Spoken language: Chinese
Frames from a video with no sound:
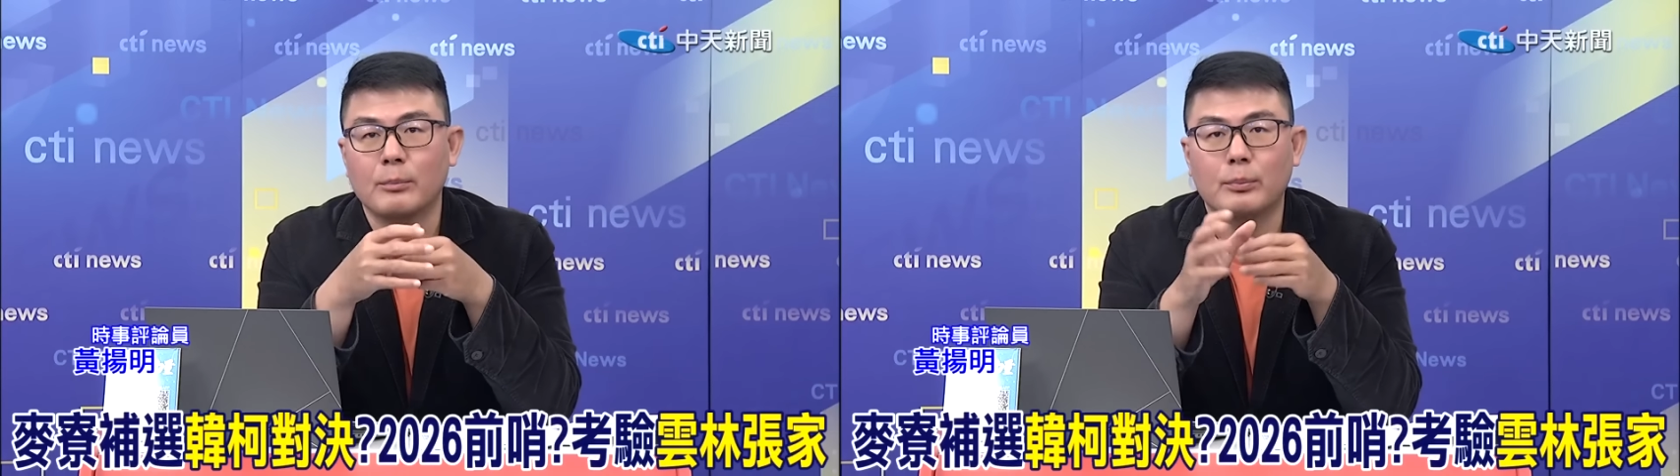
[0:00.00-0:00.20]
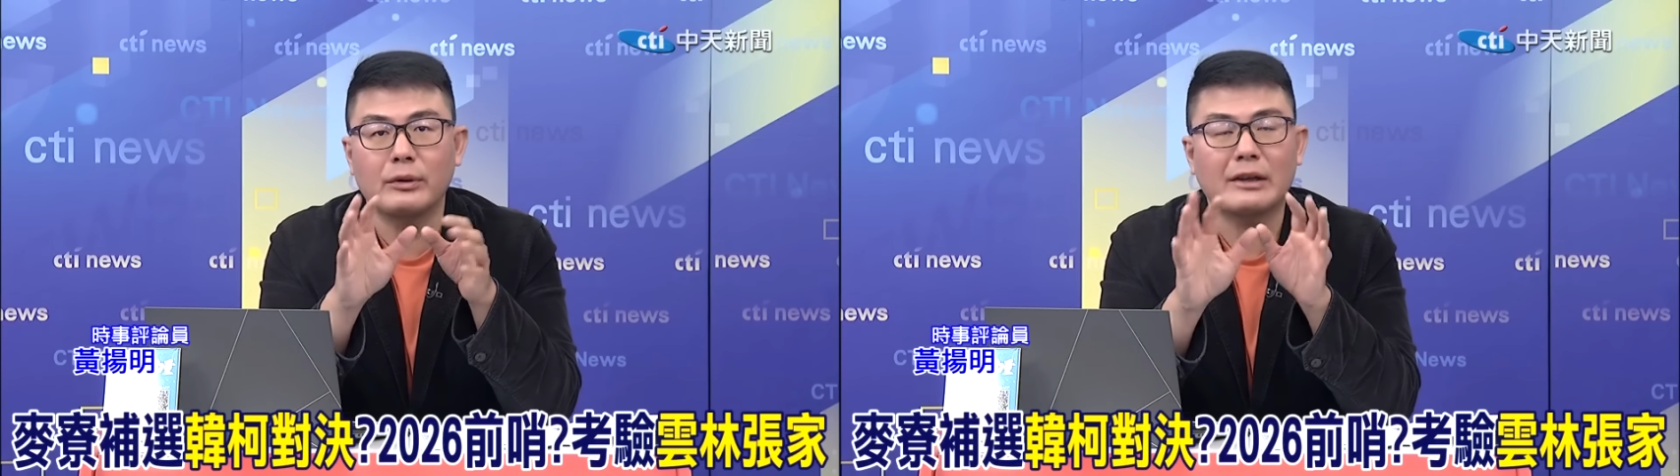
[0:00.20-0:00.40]

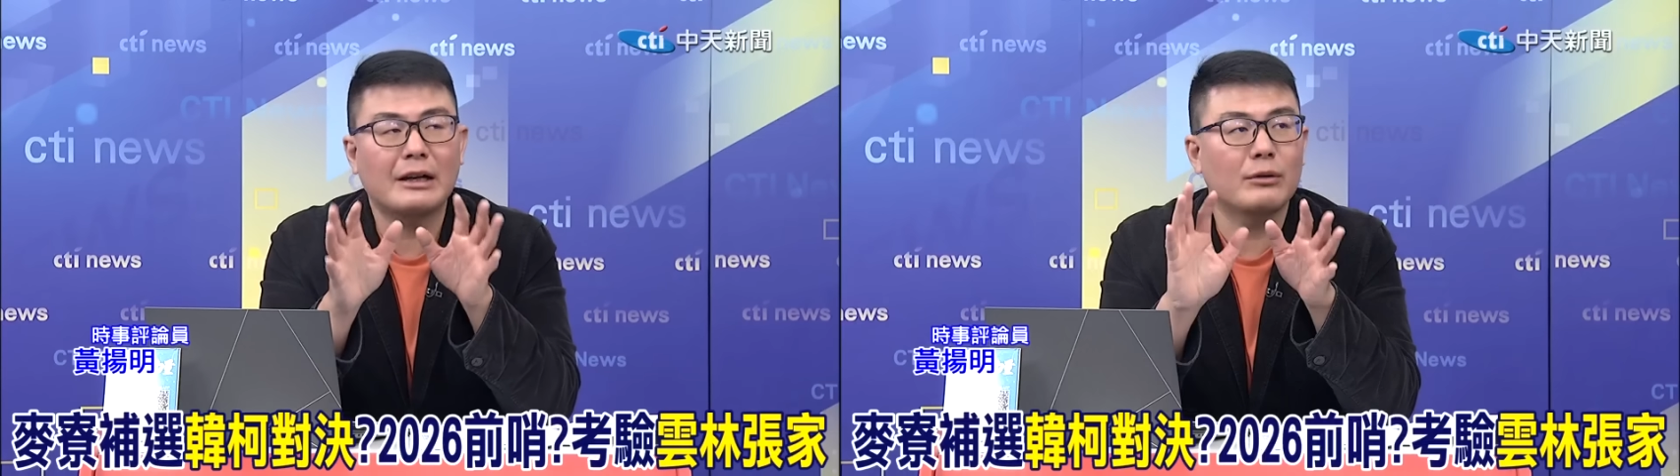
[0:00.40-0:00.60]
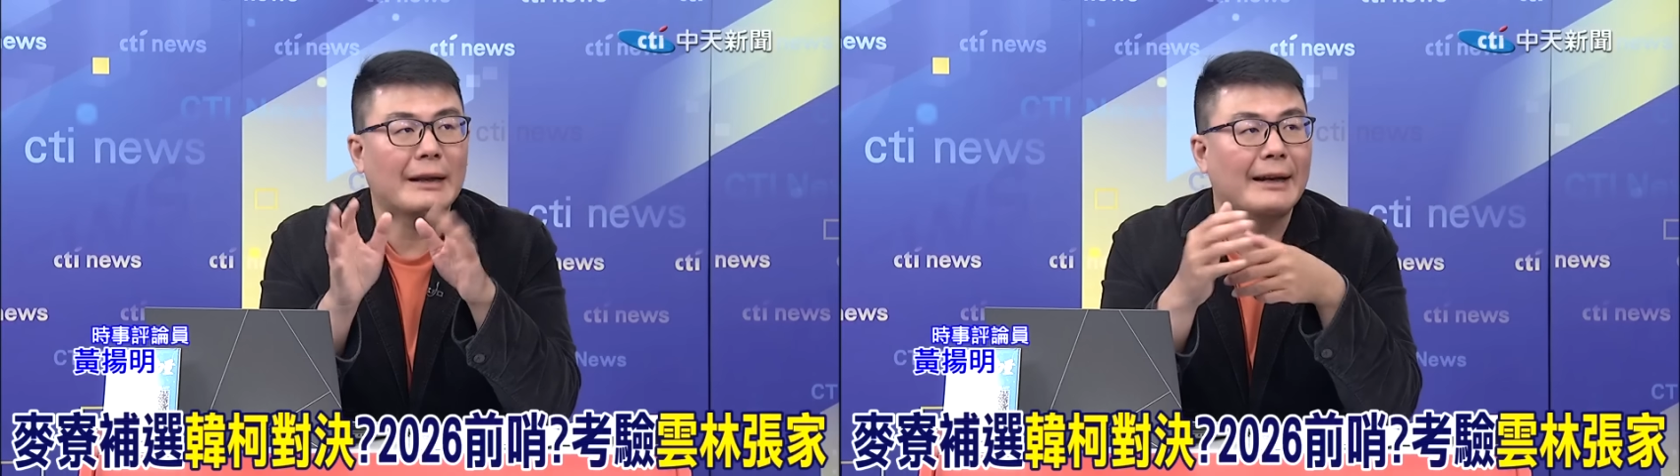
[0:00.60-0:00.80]
不应
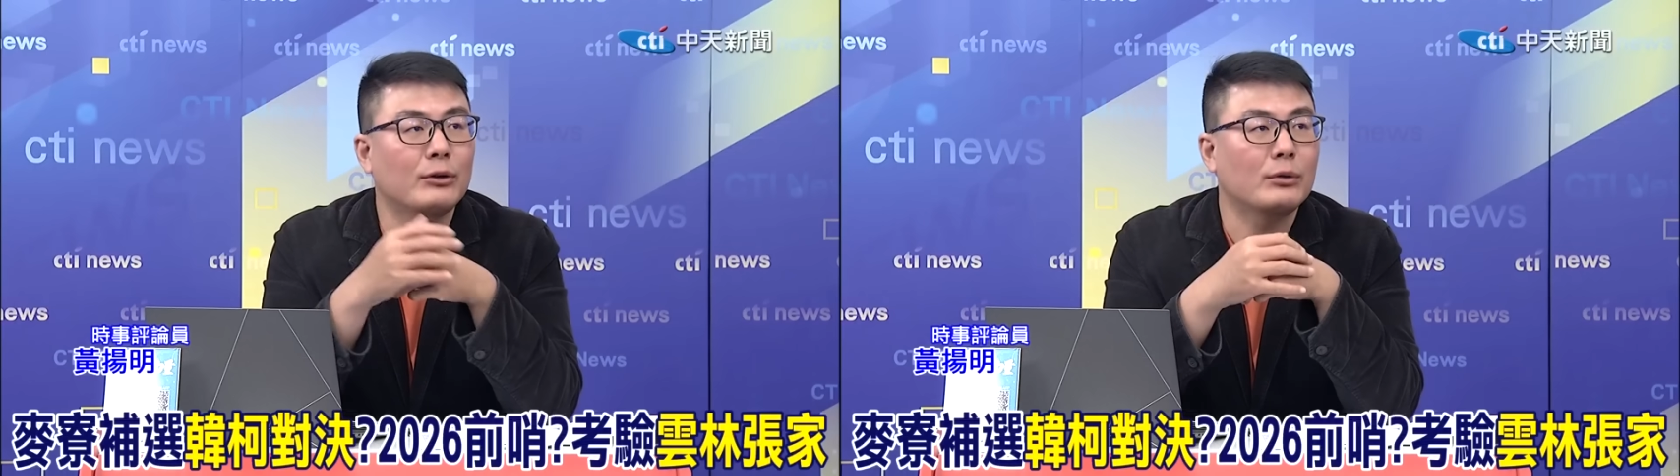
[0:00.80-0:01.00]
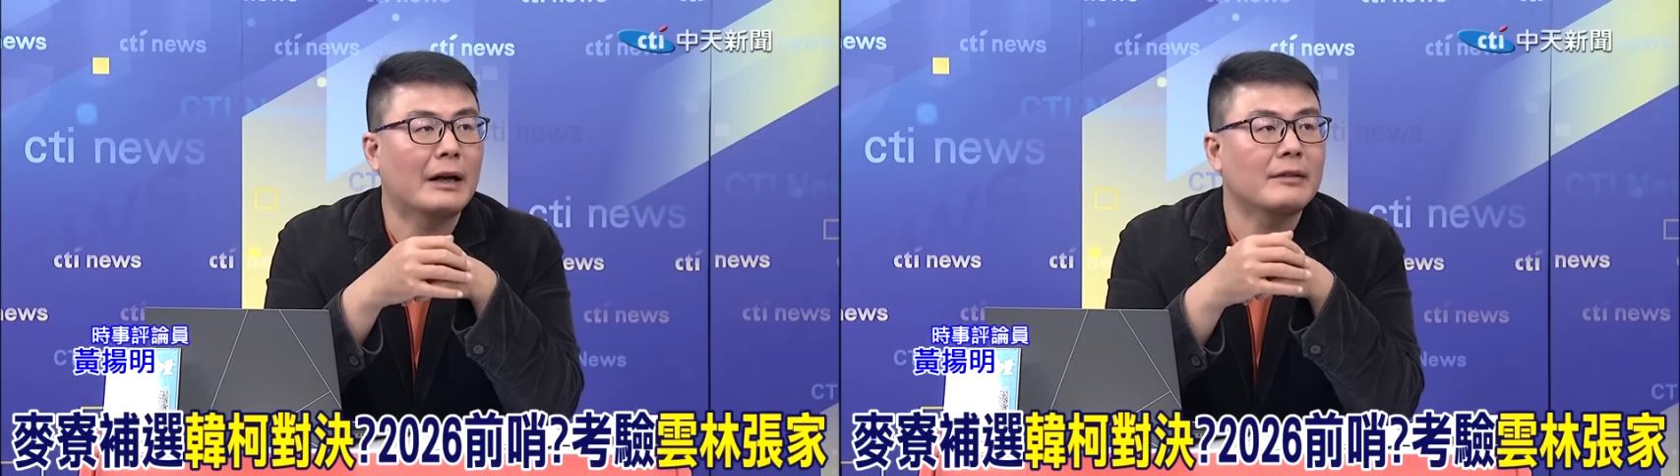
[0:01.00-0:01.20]
该用
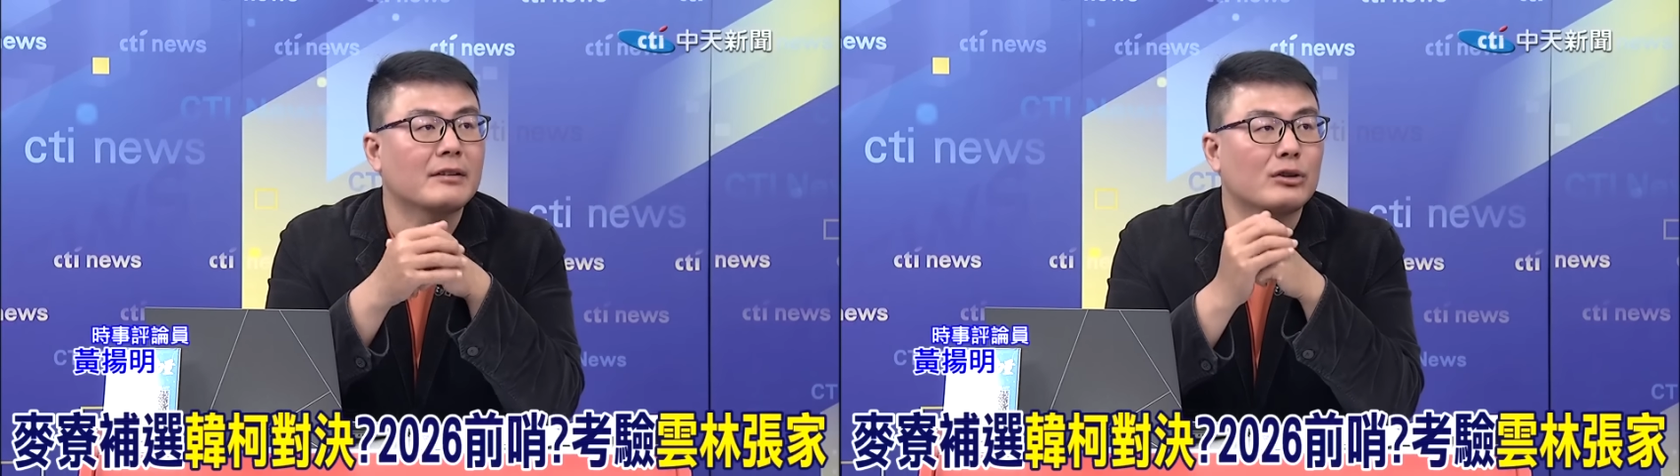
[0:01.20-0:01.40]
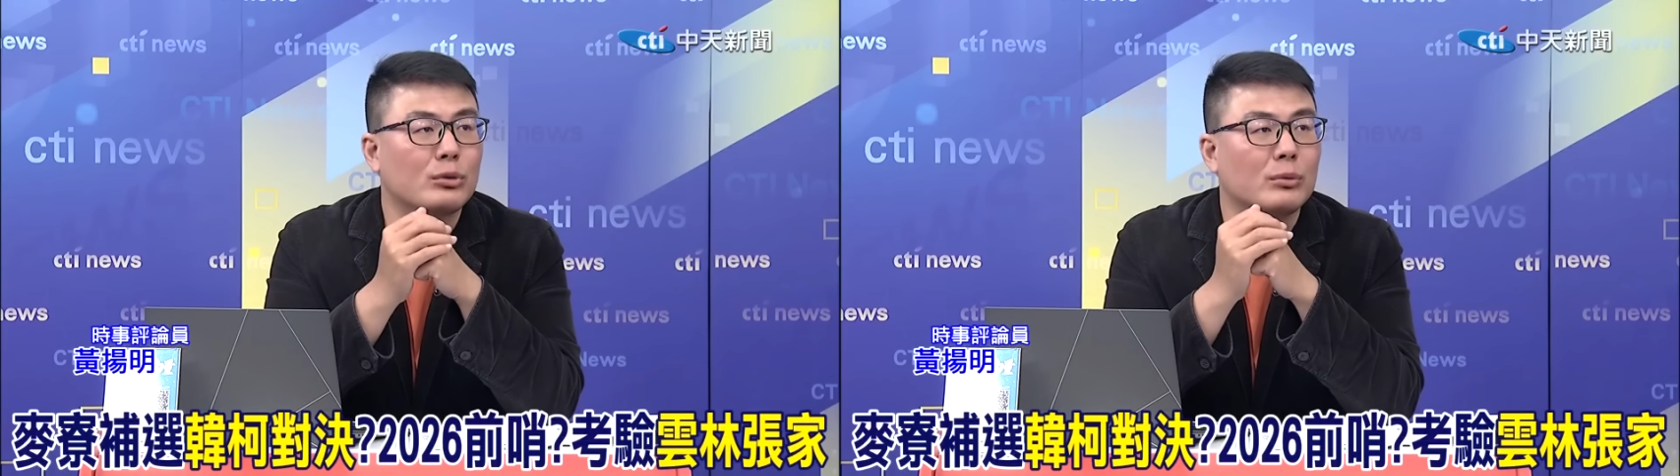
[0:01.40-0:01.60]
蓝绿来
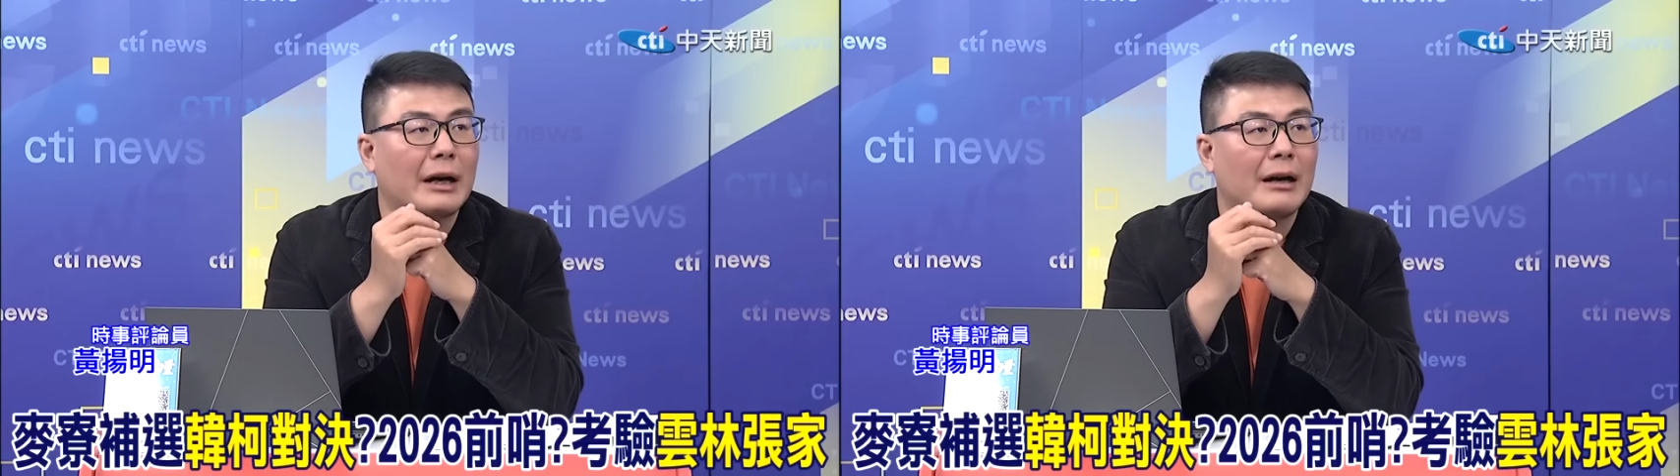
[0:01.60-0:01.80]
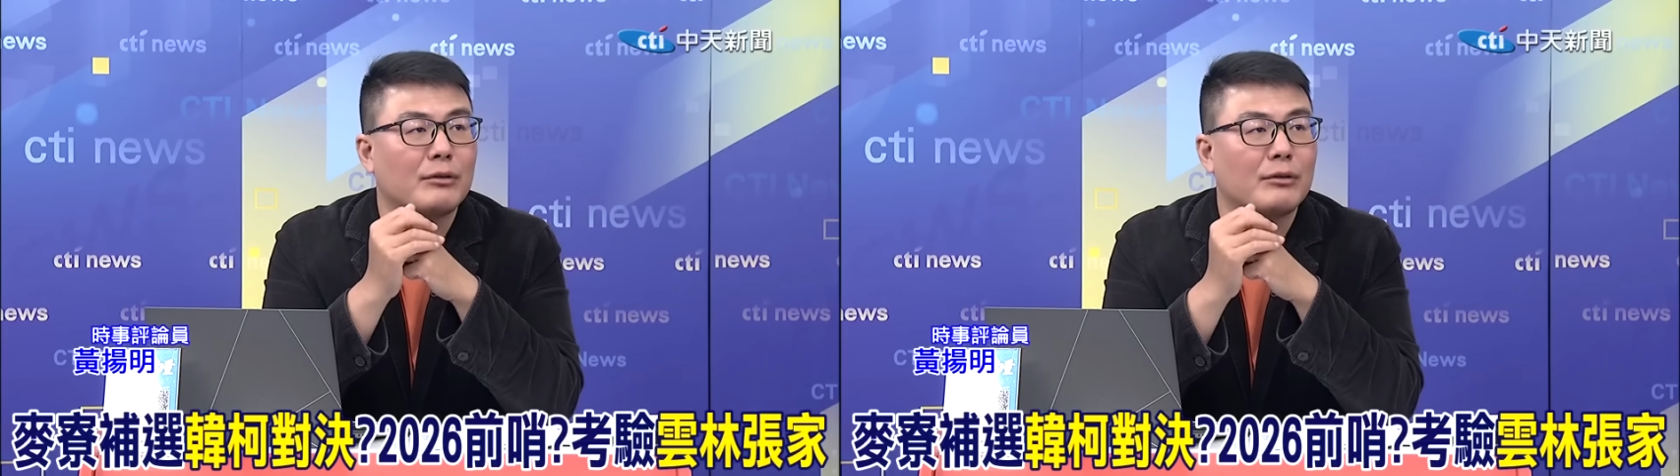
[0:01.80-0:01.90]
解读啦。